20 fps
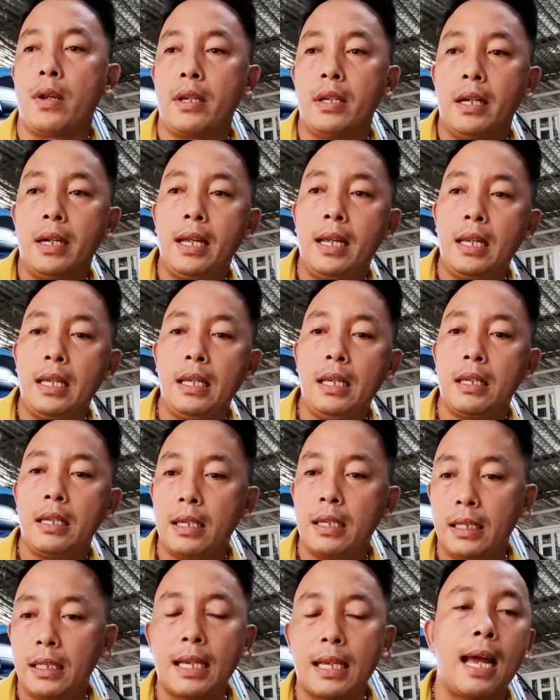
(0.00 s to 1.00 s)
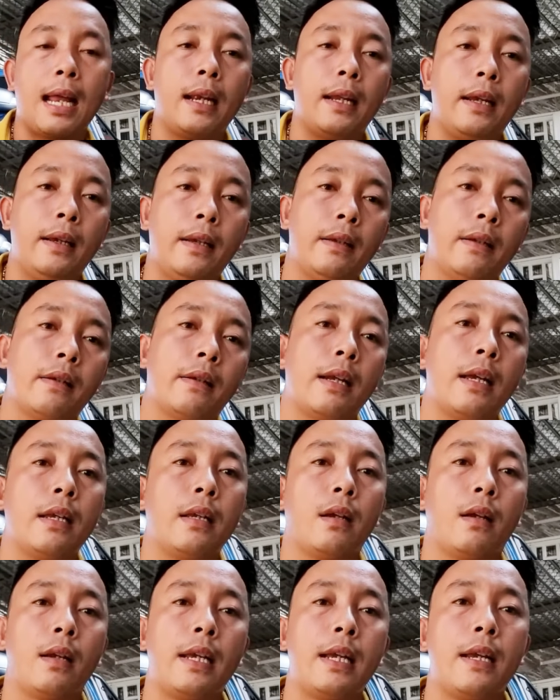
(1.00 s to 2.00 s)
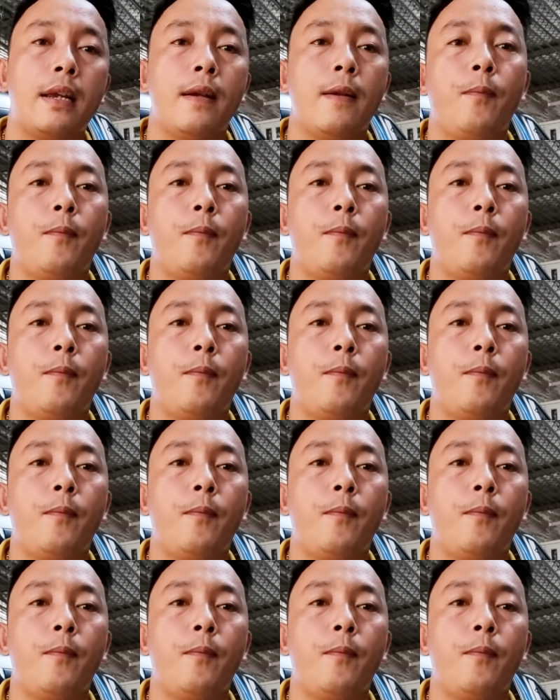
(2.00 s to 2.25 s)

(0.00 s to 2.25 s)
dưới dưới sàn đấy để cho gì